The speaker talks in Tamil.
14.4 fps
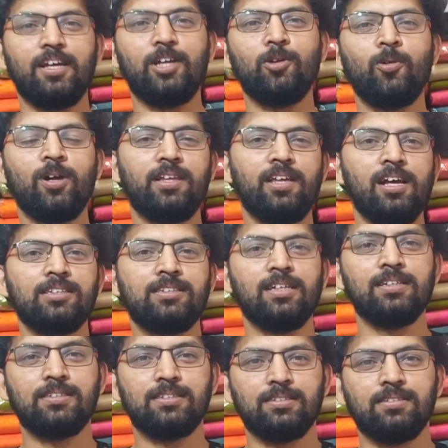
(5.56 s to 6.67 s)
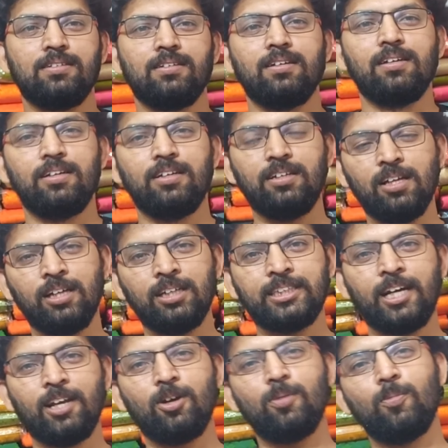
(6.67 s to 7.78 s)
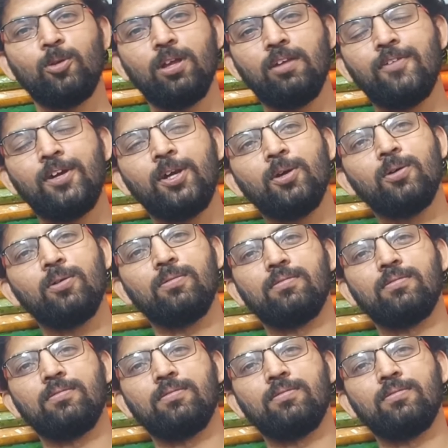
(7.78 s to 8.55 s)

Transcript: இது உங்க தியாசில்ஸ் இதுதான் சேனலோட முதல் வீடியோ